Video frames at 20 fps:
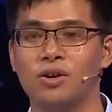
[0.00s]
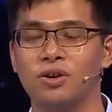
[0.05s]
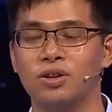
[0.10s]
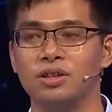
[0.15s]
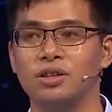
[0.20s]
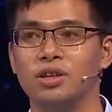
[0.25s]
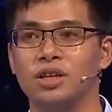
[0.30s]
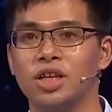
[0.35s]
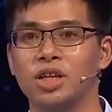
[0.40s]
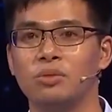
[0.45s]

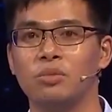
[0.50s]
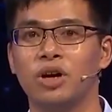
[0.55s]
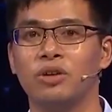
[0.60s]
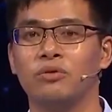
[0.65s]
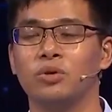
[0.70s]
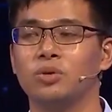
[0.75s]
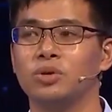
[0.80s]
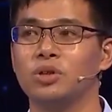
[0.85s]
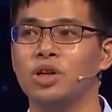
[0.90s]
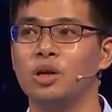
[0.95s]
Hón tức là khi
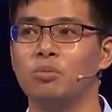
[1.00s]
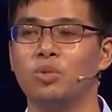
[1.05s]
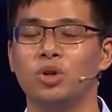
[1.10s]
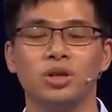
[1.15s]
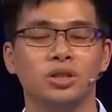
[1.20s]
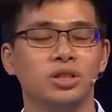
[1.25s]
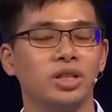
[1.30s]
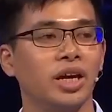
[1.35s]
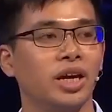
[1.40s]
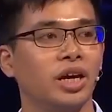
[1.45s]
mà ví dụ như là
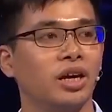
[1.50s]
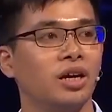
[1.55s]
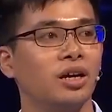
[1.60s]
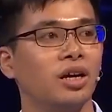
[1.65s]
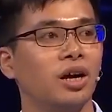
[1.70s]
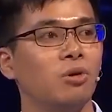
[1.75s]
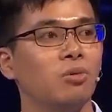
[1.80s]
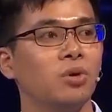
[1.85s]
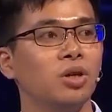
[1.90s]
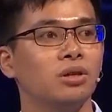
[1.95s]
một đứa trẻ
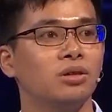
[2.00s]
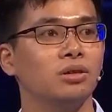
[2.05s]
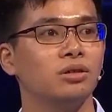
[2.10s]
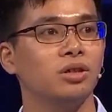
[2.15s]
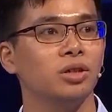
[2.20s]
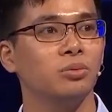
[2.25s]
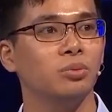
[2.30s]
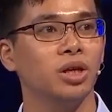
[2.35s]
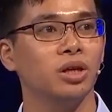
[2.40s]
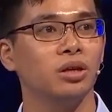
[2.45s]
khóc ấy,
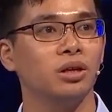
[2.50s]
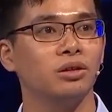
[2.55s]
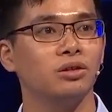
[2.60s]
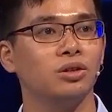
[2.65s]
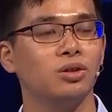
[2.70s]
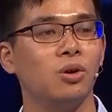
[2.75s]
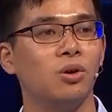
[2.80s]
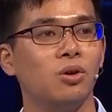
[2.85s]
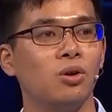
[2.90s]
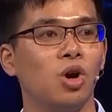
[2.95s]
thì
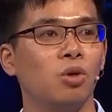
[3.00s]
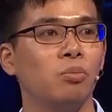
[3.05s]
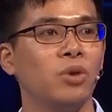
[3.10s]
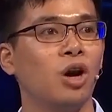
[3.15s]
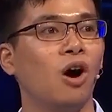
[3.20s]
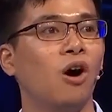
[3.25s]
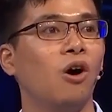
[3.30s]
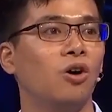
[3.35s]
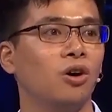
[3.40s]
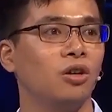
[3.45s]
mình dỗ nó,
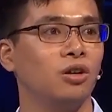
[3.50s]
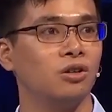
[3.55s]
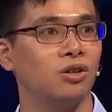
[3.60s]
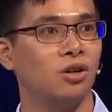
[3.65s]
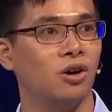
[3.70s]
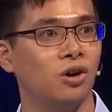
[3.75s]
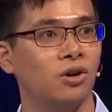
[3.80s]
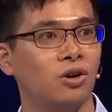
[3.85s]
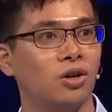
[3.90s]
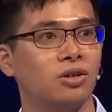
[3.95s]
mình hón
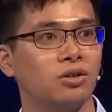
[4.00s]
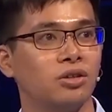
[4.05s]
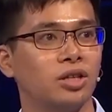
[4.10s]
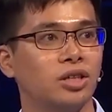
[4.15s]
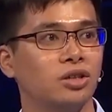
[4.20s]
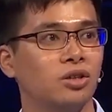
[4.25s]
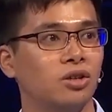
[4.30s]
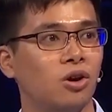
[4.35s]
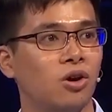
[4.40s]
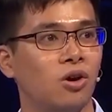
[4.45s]
cho nó
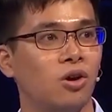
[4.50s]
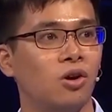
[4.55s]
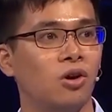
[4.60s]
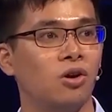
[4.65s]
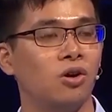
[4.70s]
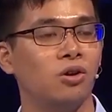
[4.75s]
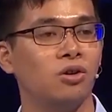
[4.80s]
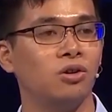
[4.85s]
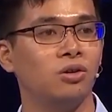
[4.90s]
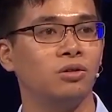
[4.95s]
để cho
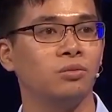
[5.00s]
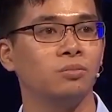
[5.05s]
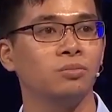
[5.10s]
nó